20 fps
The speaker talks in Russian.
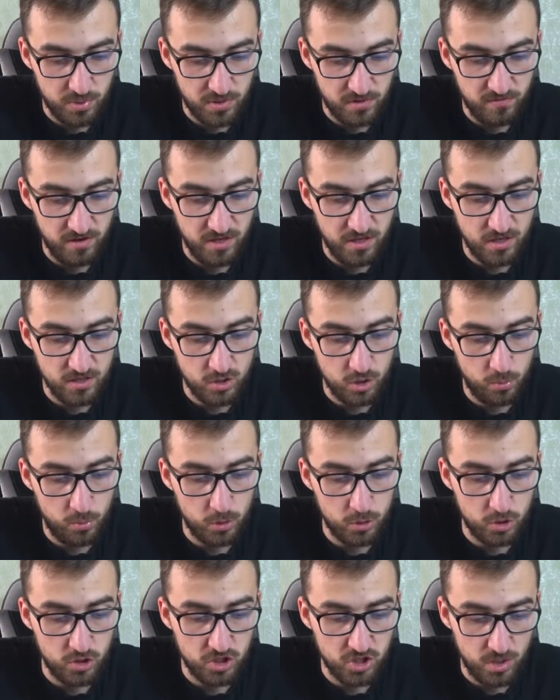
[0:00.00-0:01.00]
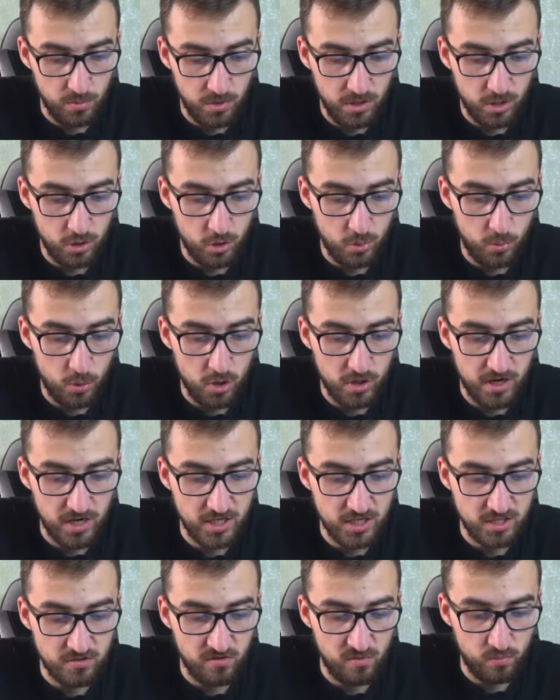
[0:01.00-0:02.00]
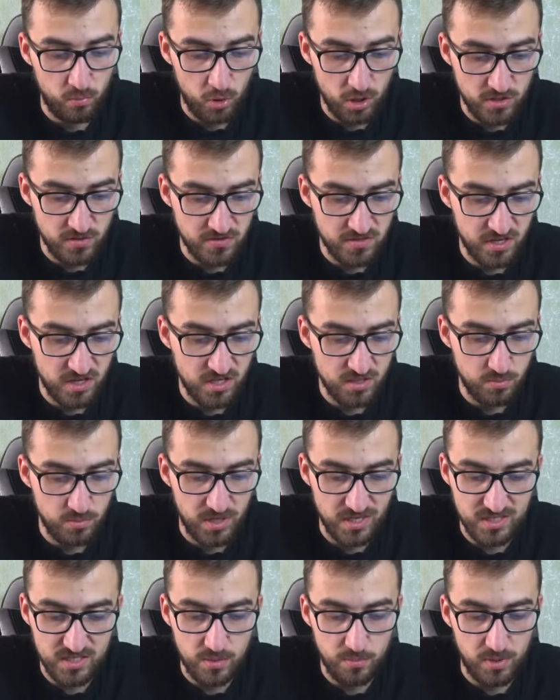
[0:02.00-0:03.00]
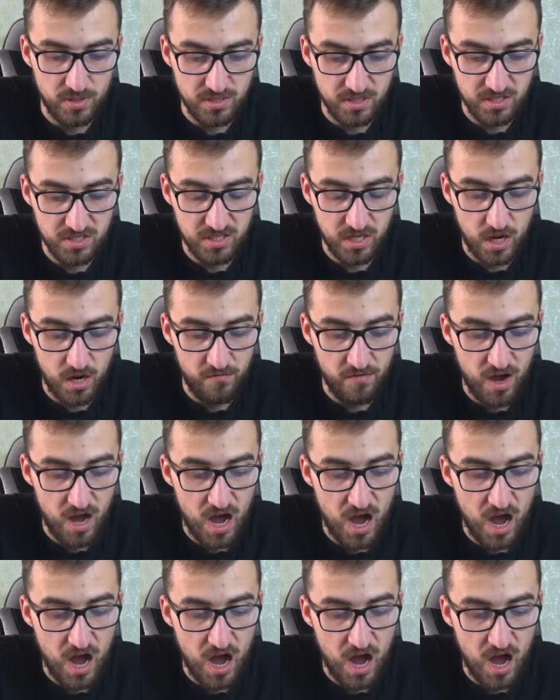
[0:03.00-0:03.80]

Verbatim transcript: управление из любой точки мира, любое количество пользователей без дополнительного